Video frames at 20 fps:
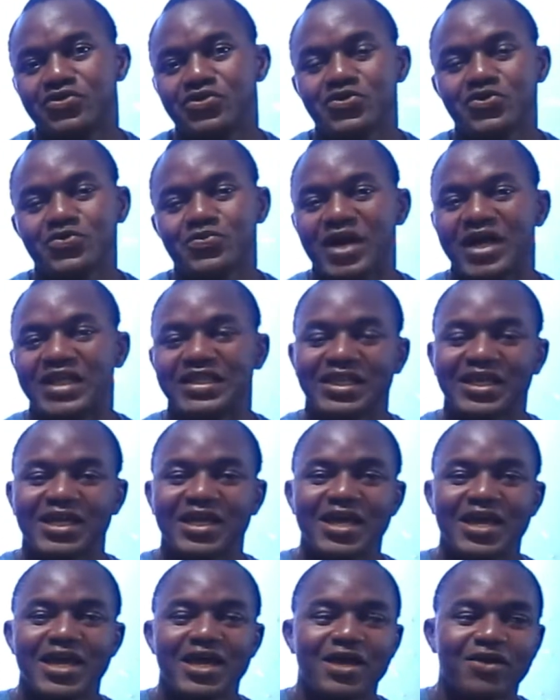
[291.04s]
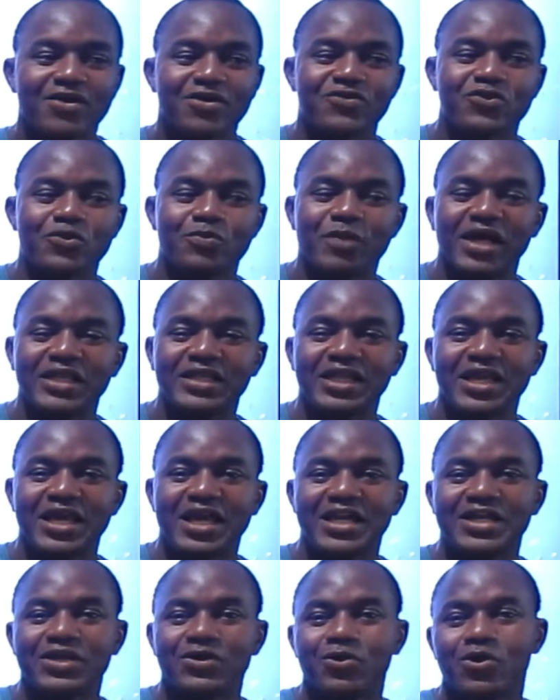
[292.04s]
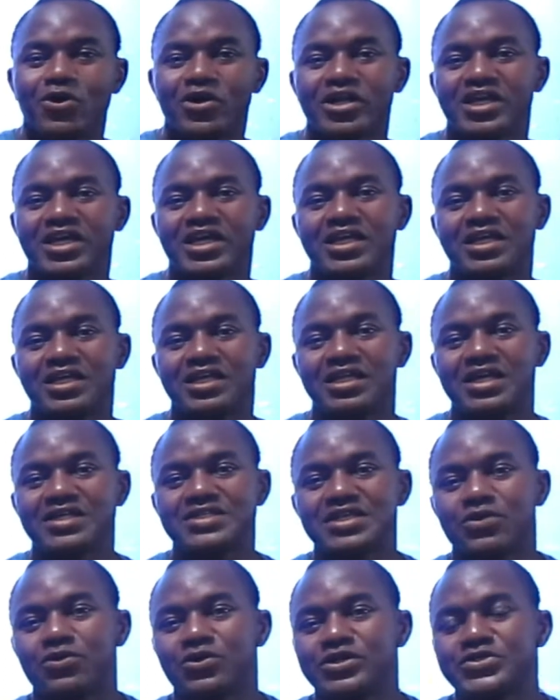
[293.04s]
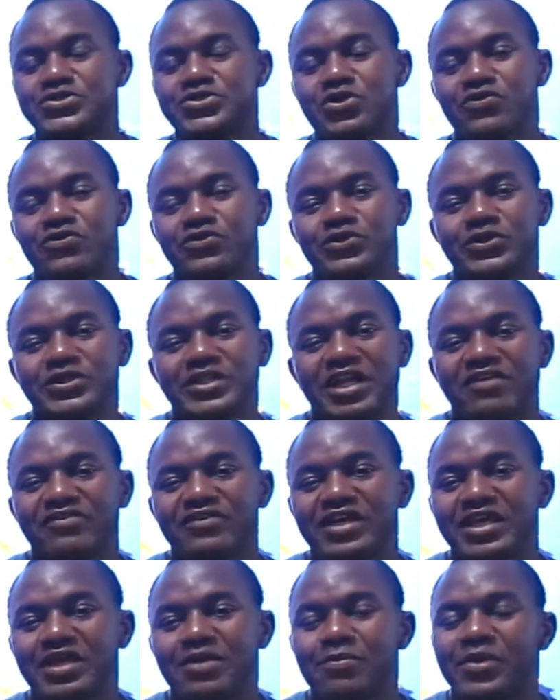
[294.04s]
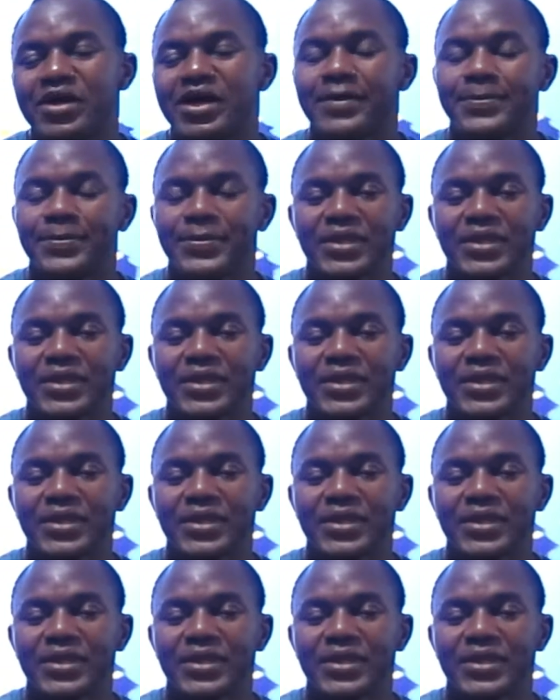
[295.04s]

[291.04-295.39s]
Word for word: vous partez, euh, vous à l'école et dans ces conditions, vous ne travaillez pas.